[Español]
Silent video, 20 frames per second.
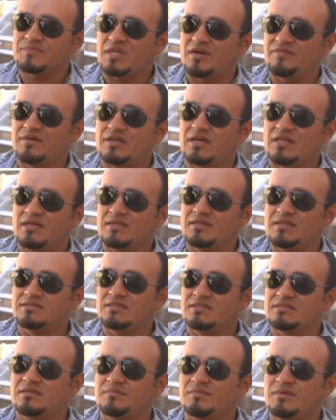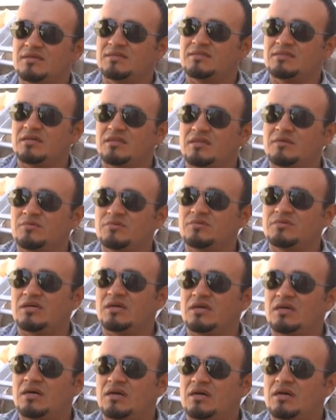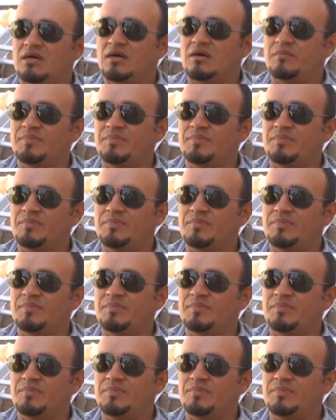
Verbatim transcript: a finales de esta semana estaremos ya